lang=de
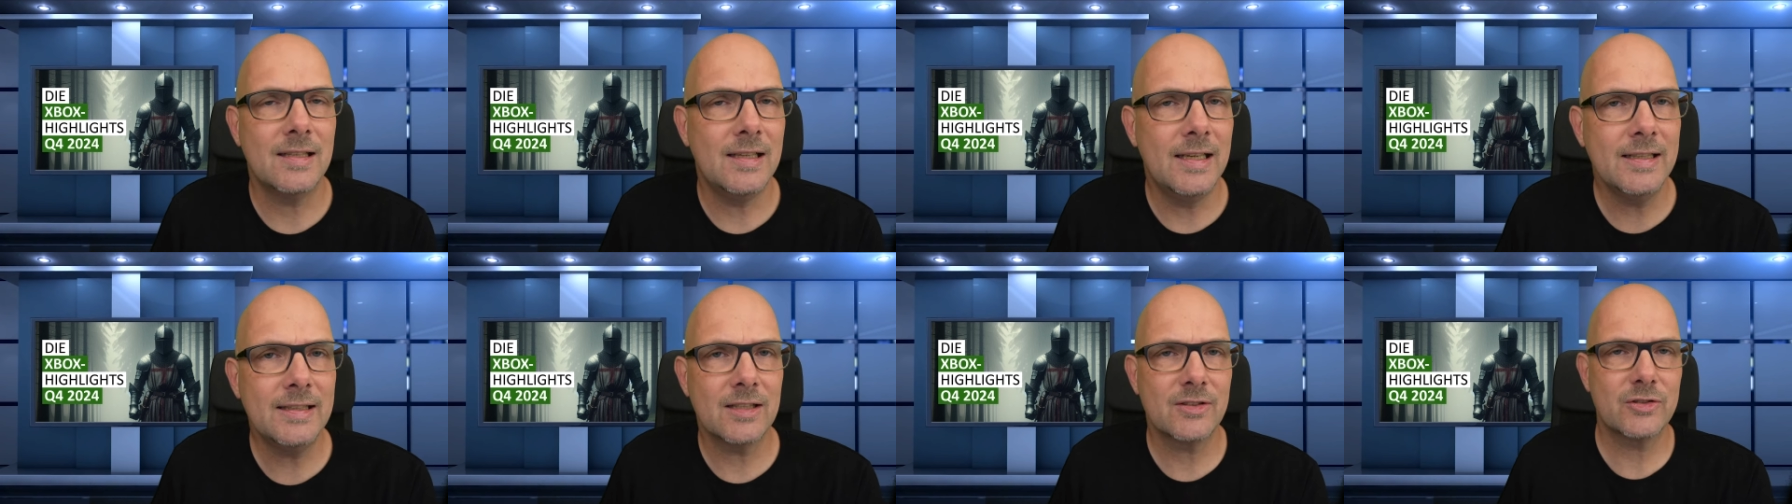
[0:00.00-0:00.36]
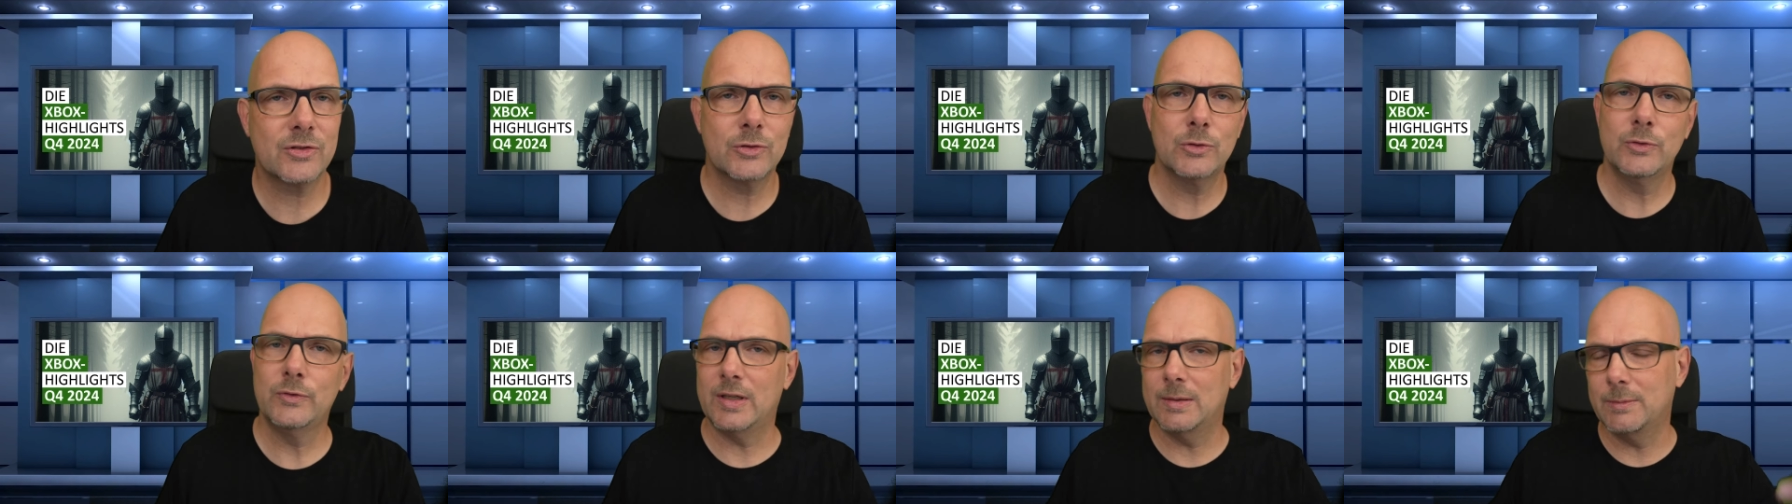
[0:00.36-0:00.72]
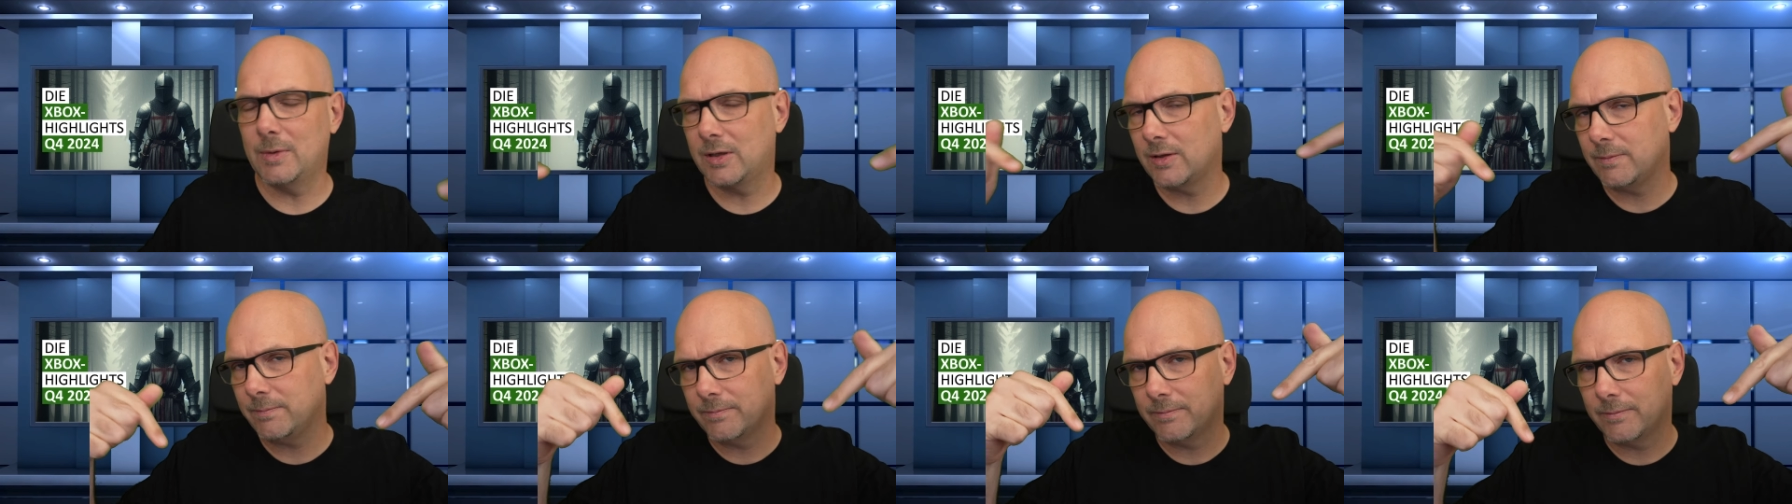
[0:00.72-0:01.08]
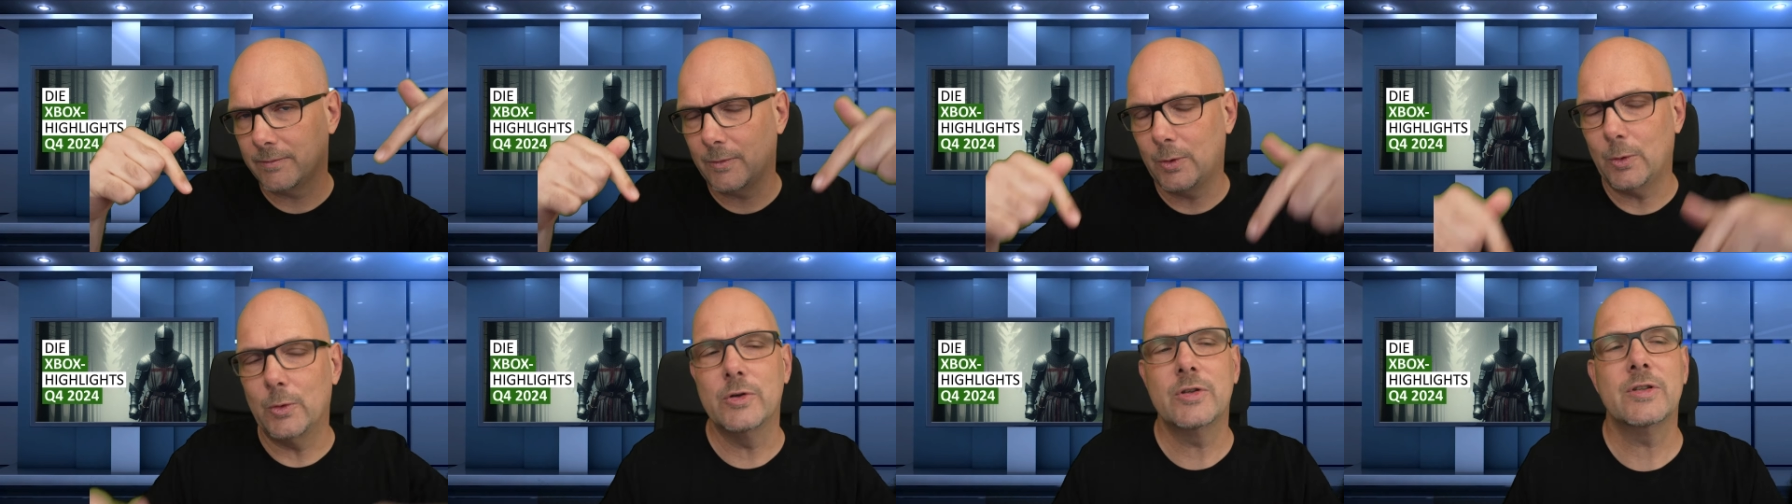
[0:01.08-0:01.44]
Link dazu wie immer
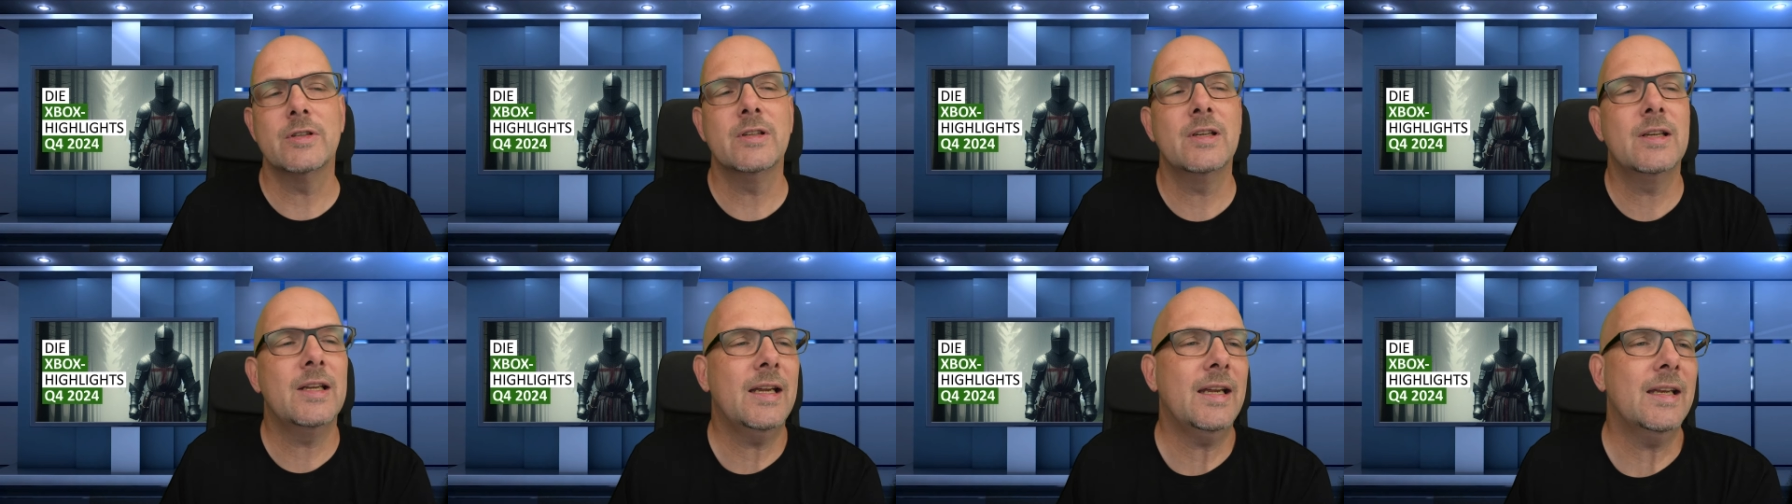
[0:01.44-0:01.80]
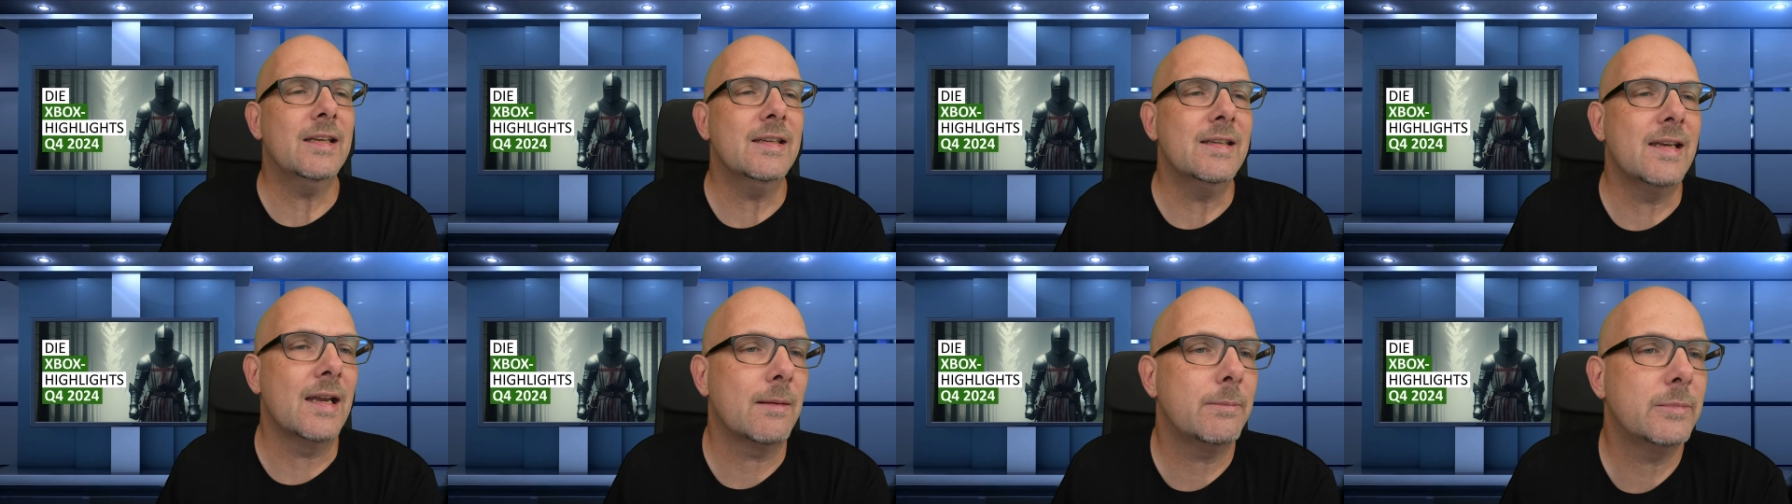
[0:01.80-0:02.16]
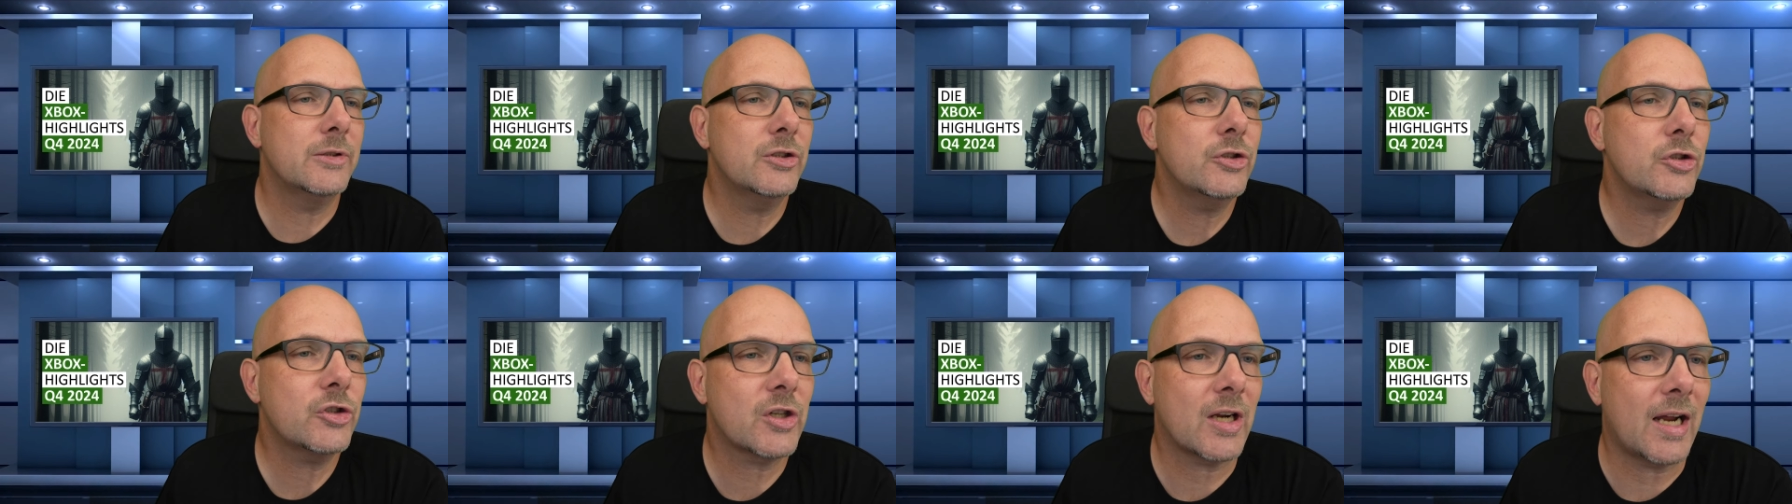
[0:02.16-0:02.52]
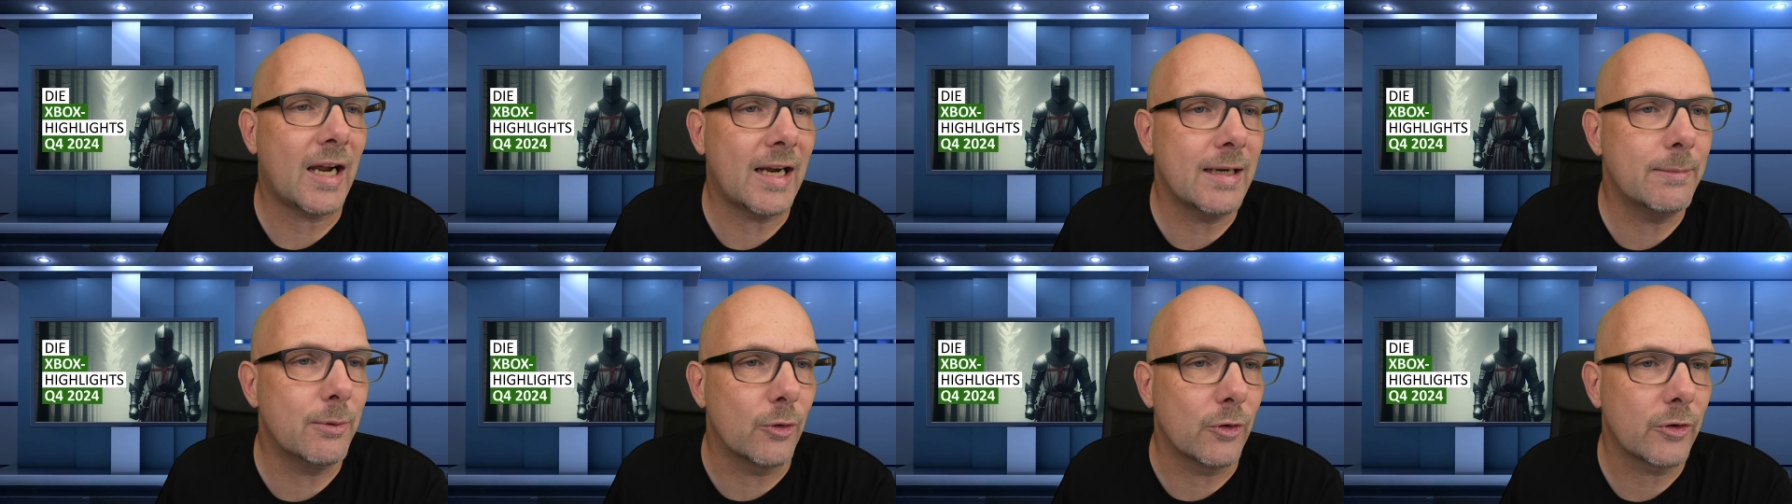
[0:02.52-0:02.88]
unten in der
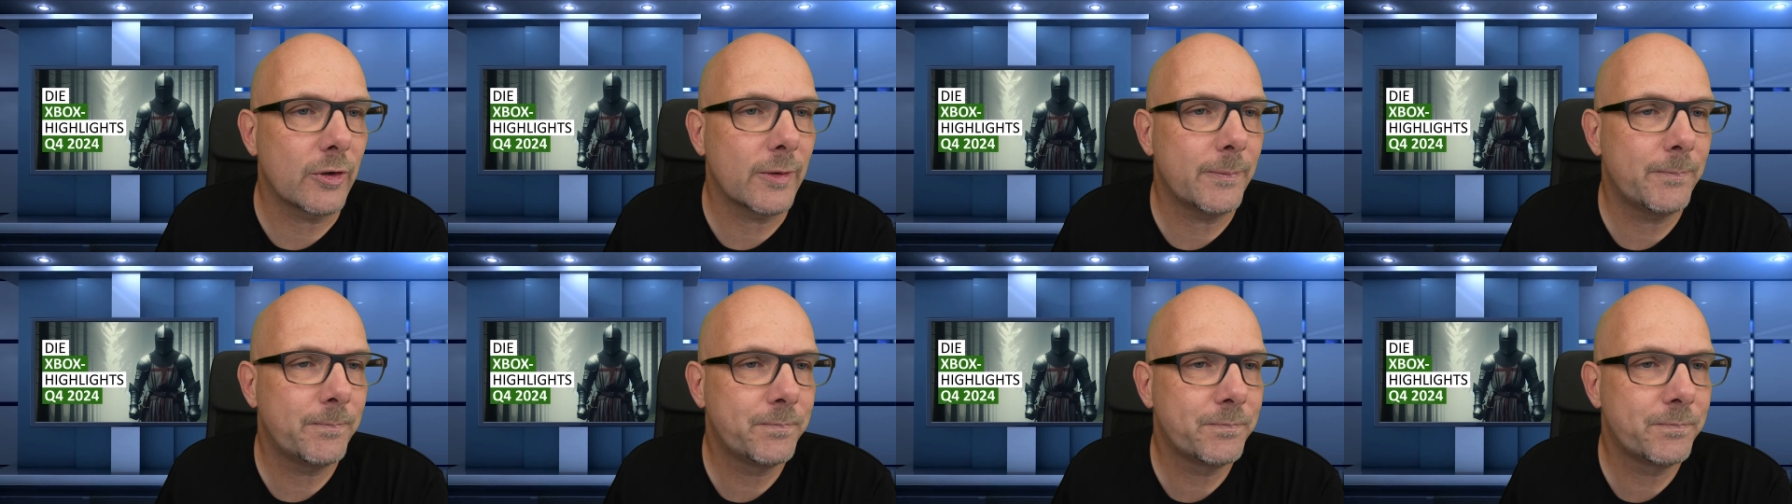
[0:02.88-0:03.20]
Beschreibung.